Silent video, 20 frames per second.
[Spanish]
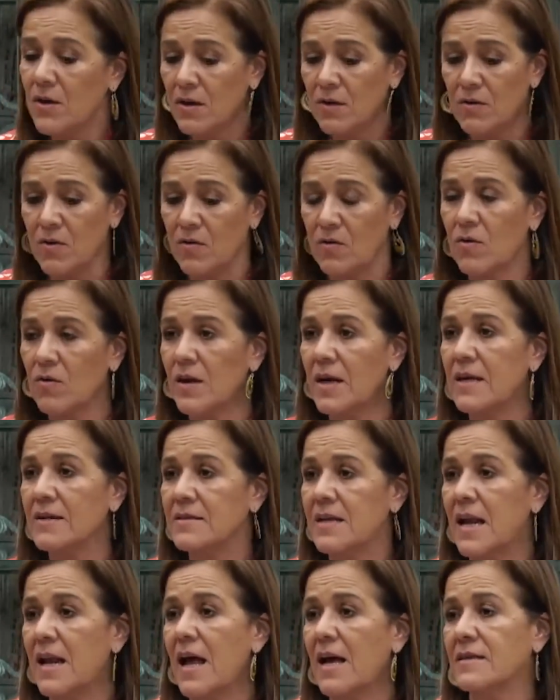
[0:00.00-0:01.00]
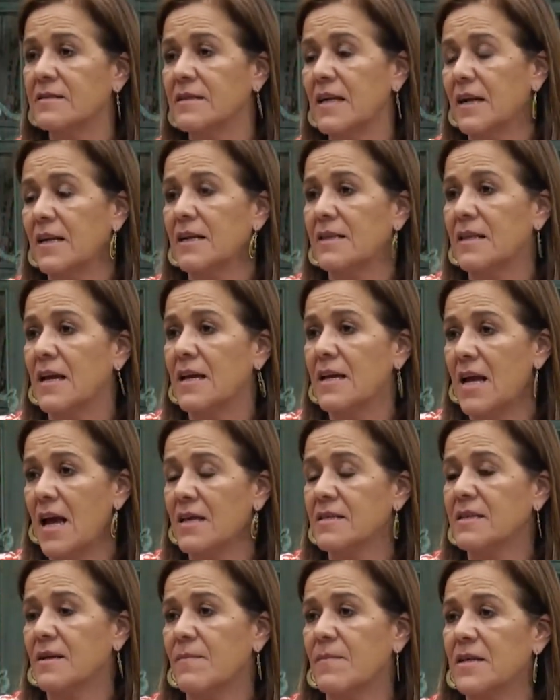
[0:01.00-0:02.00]
Yo creo que es de las
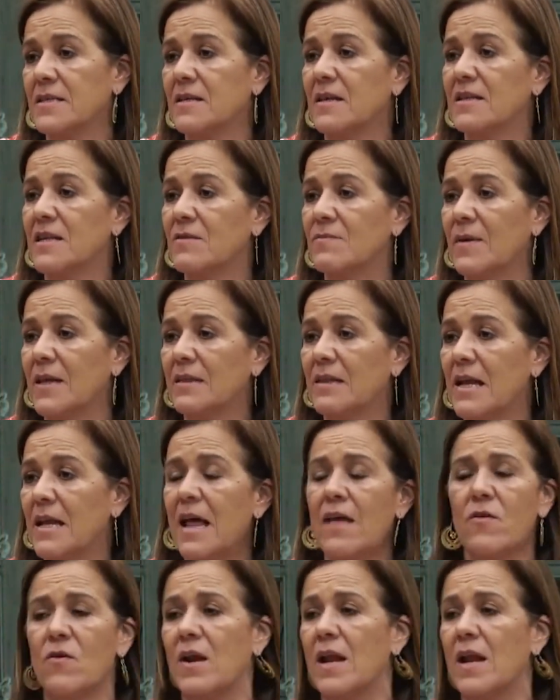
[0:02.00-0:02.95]
secretarías que más han desmantelado.